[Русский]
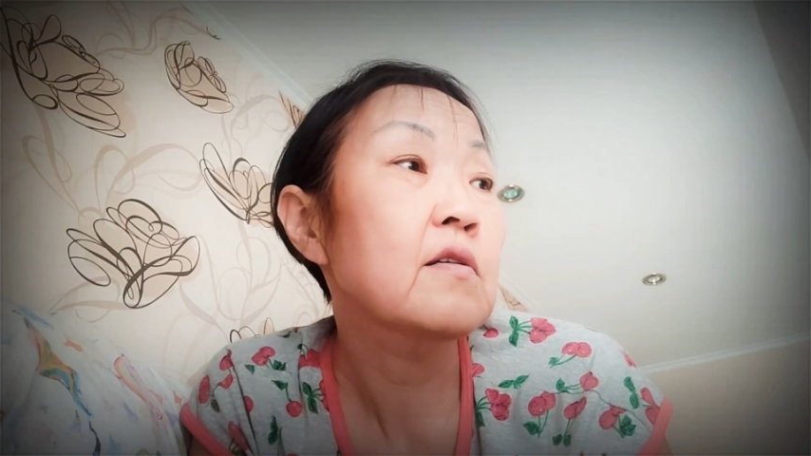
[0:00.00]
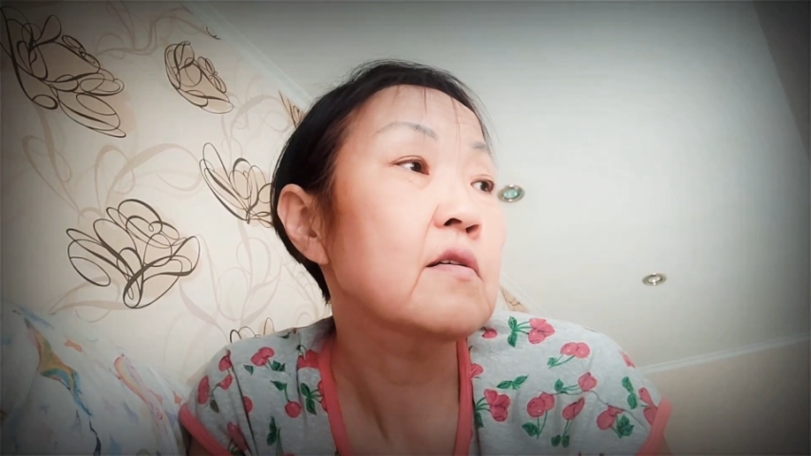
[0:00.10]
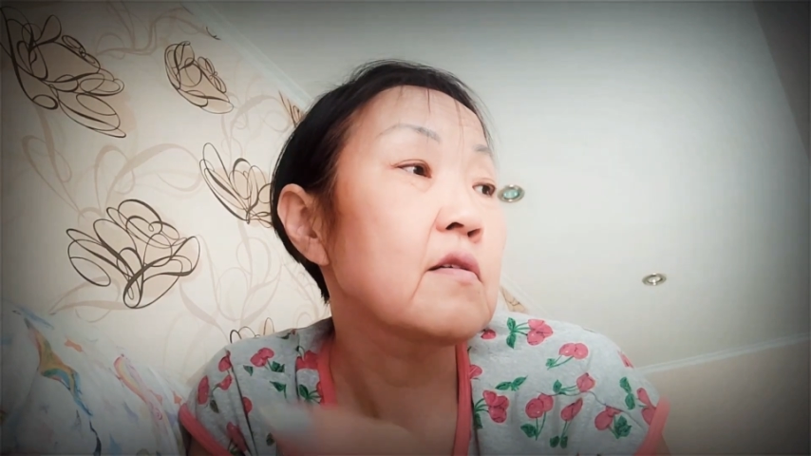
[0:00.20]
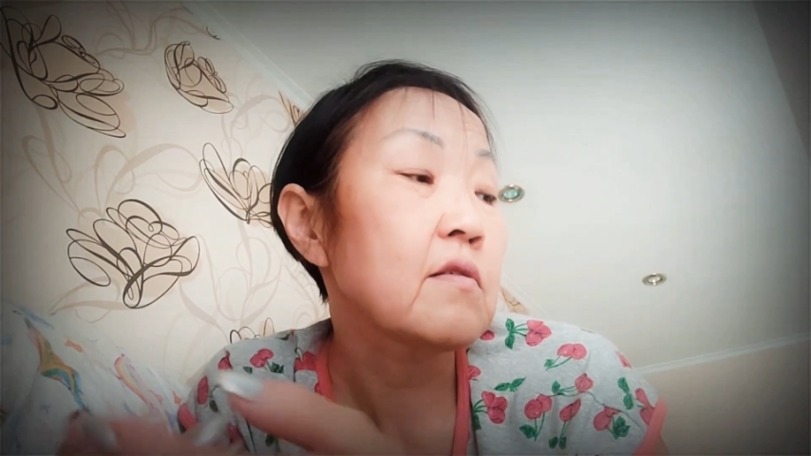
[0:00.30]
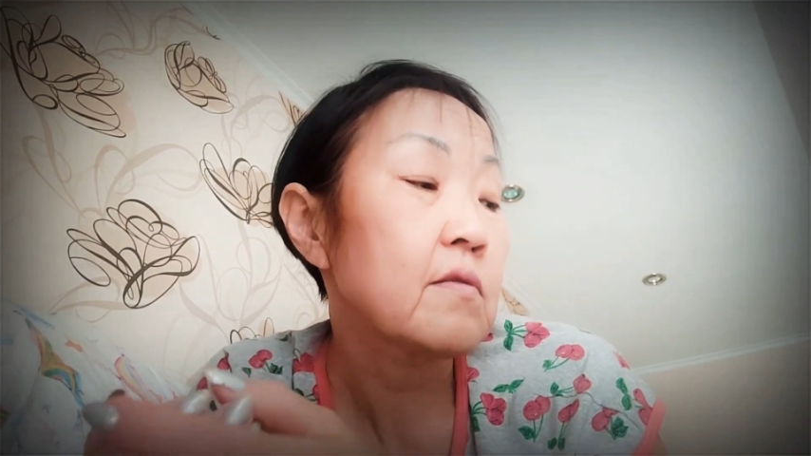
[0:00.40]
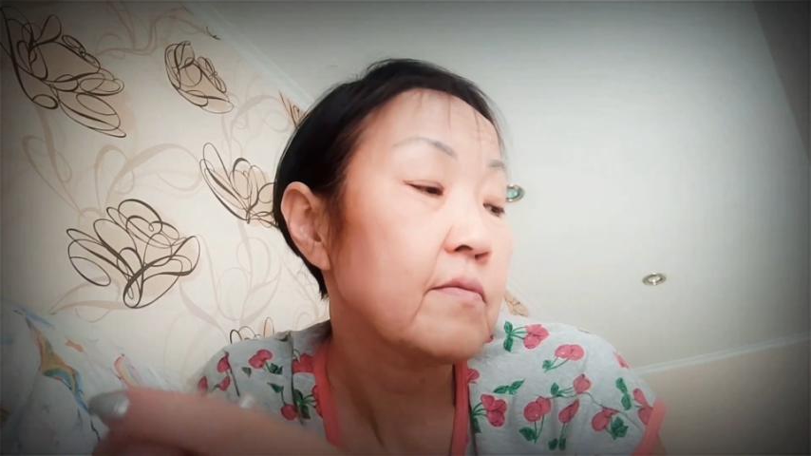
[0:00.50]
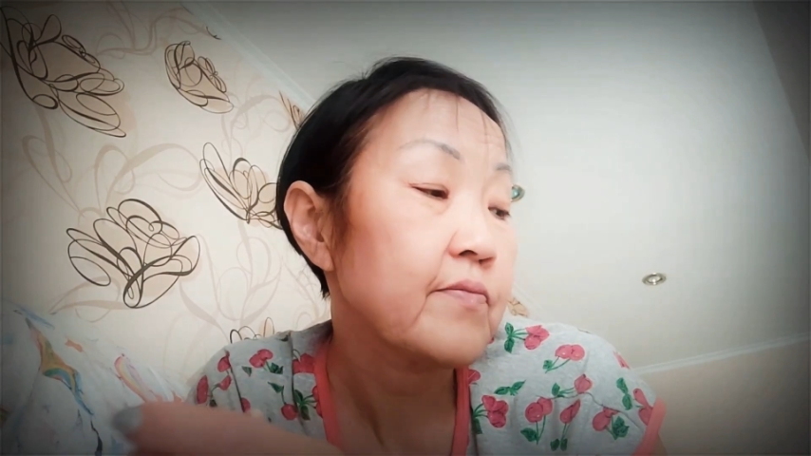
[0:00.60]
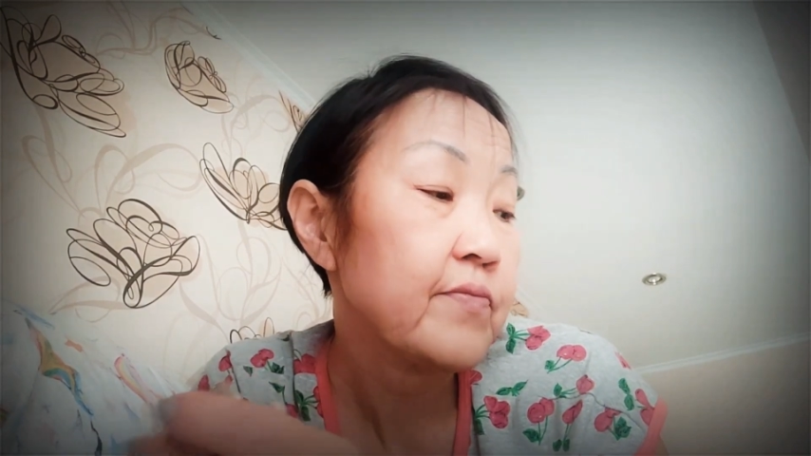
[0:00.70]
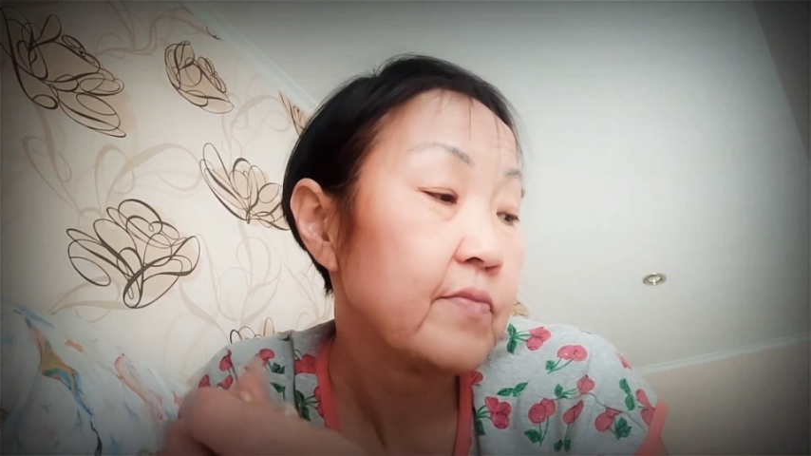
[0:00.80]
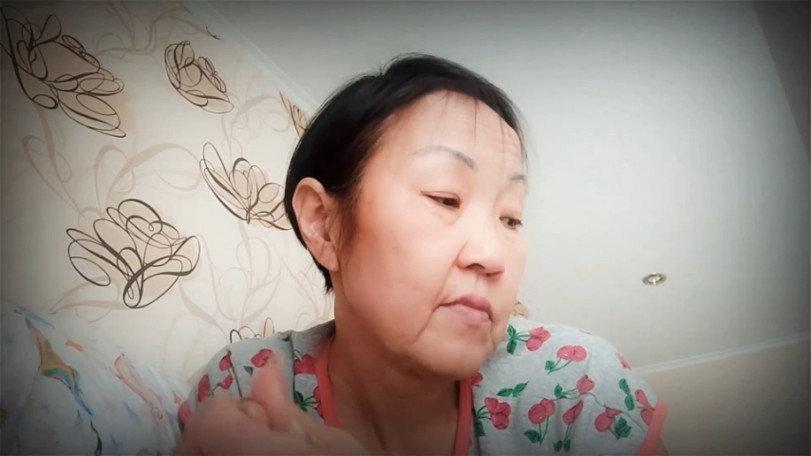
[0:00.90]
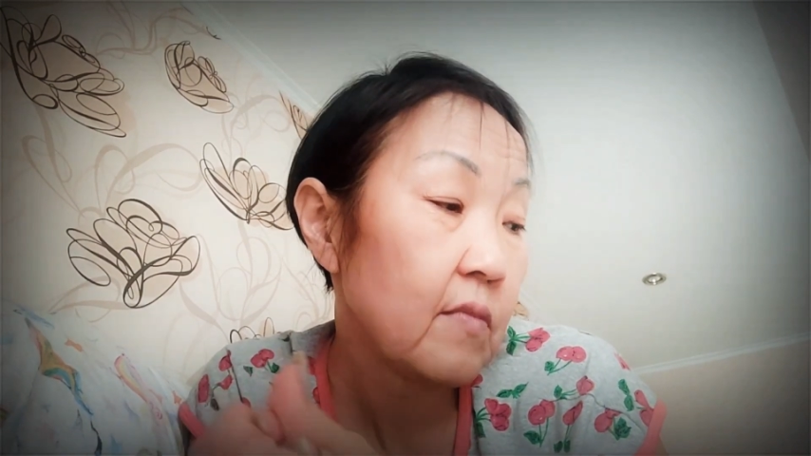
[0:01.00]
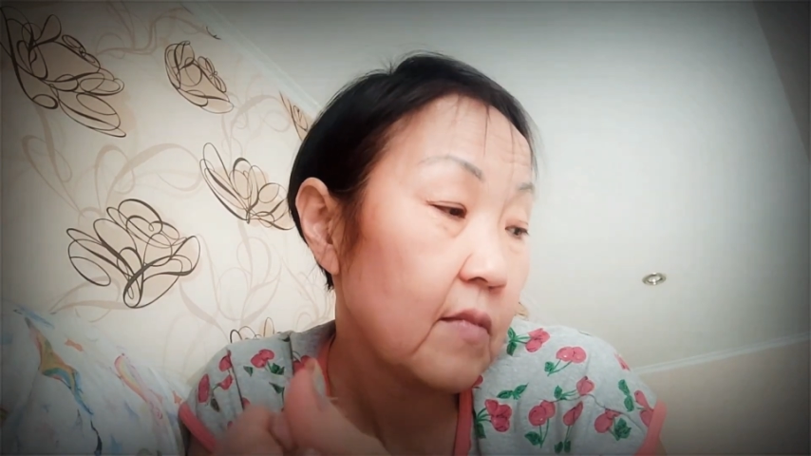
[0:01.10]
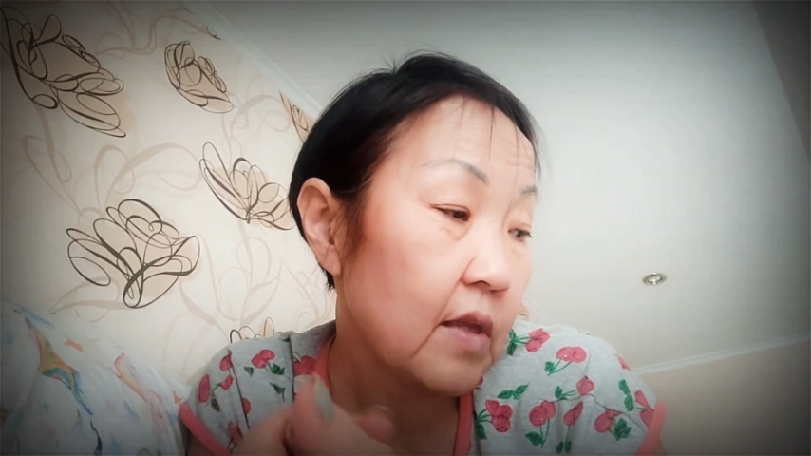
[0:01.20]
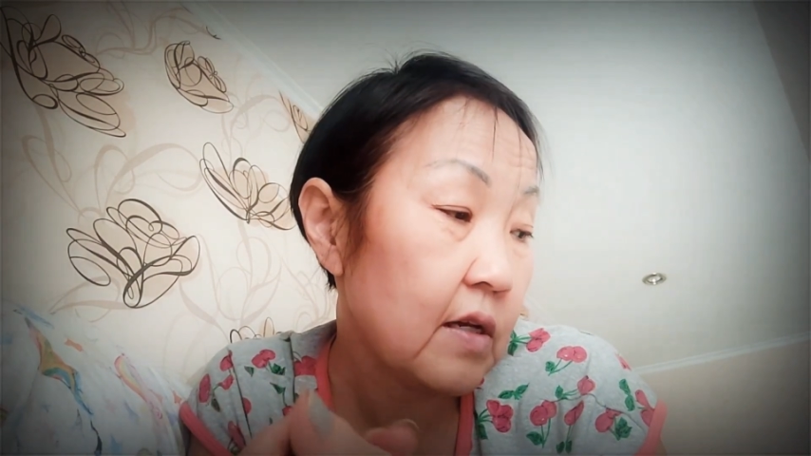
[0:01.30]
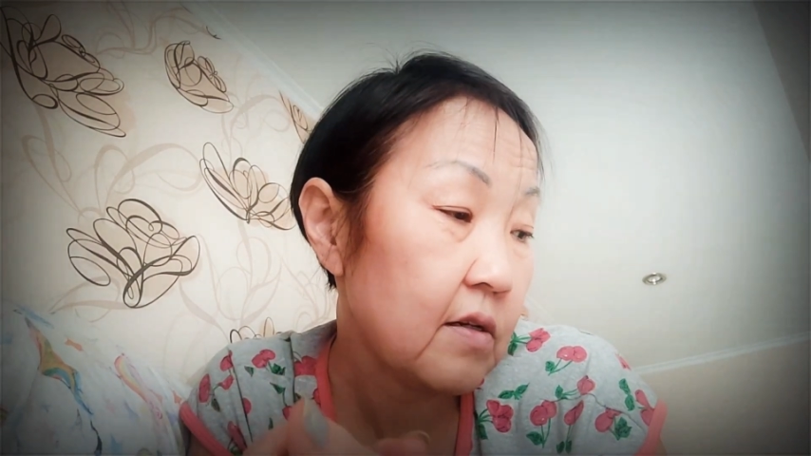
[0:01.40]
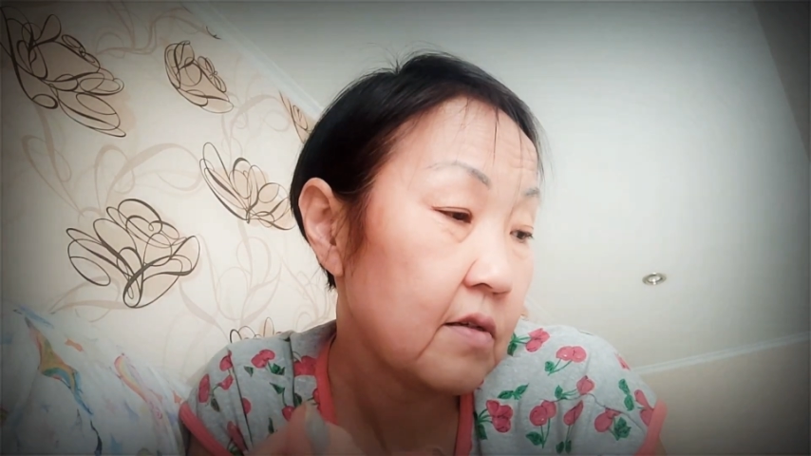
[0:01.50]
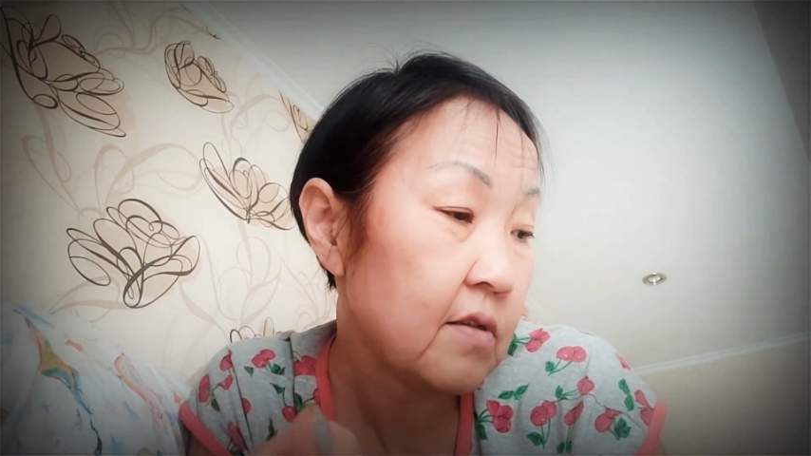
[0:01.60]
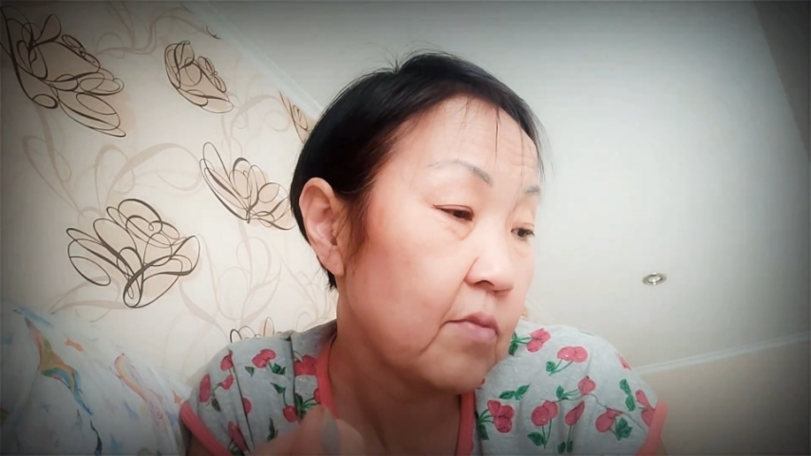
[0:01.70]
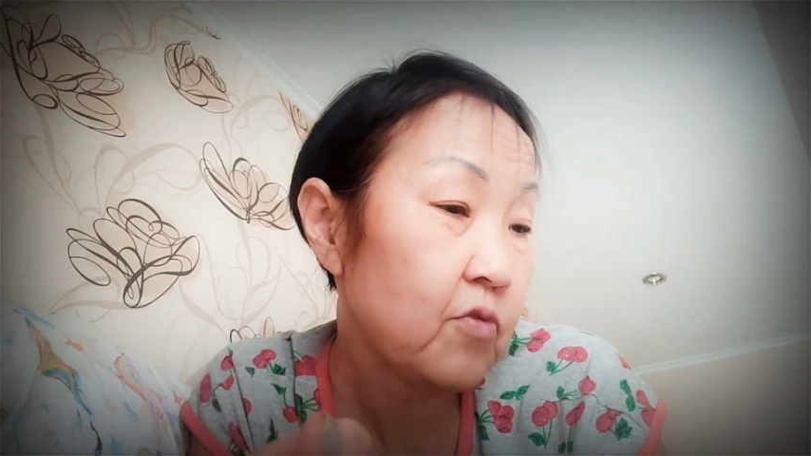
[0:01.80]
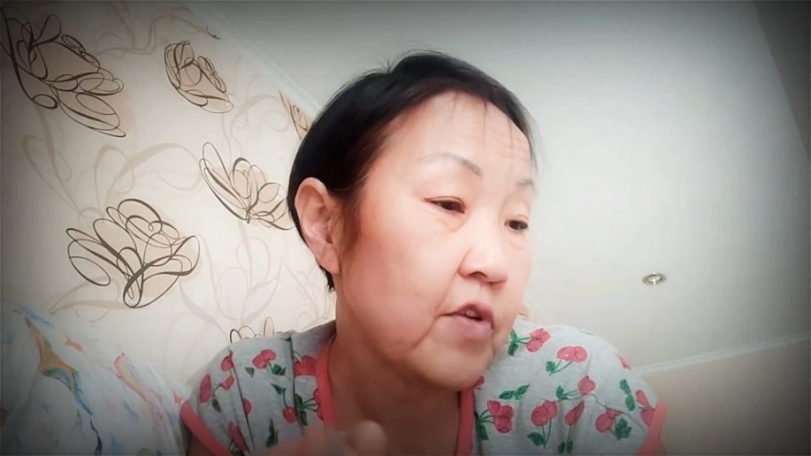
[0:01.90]
к, к
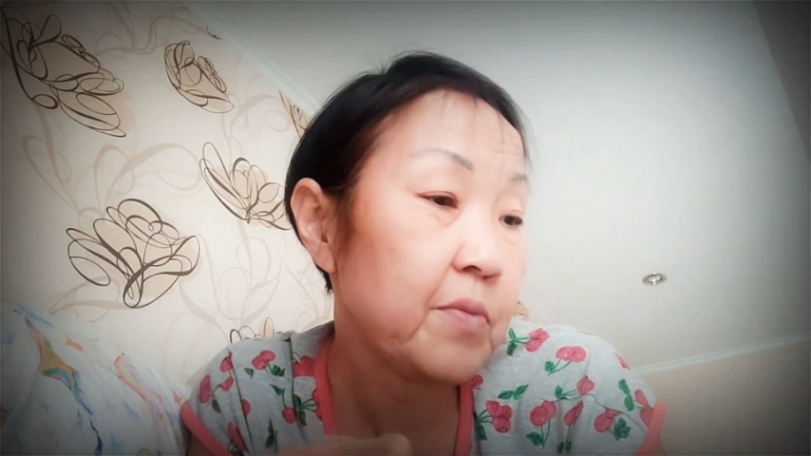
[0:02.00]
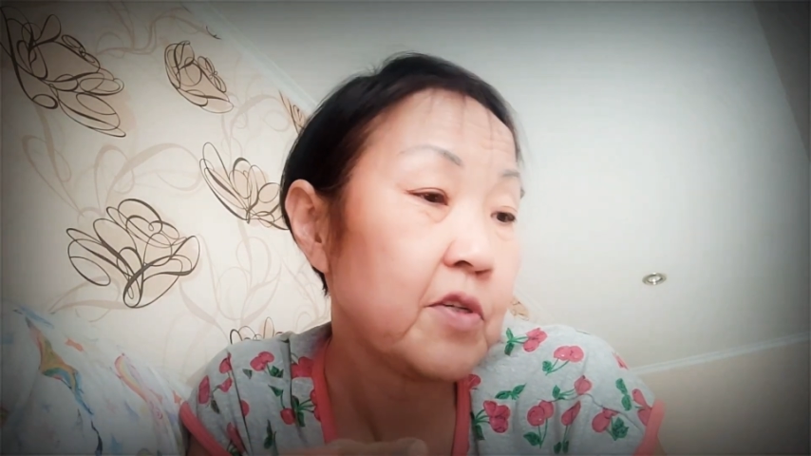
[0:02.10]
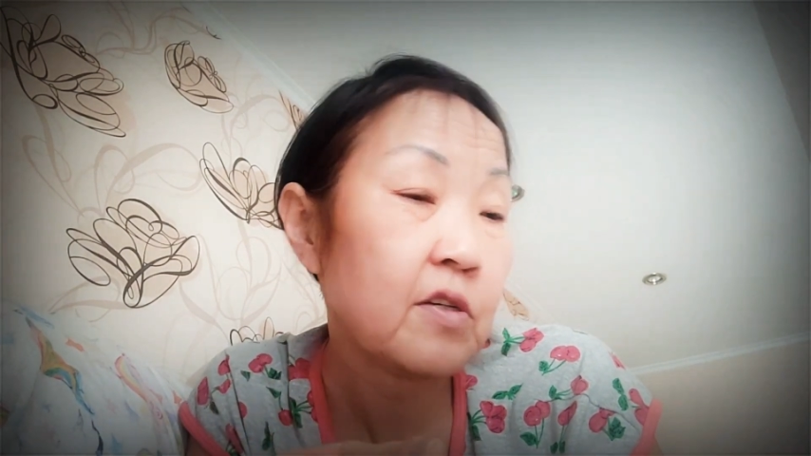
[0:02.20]
тому времени,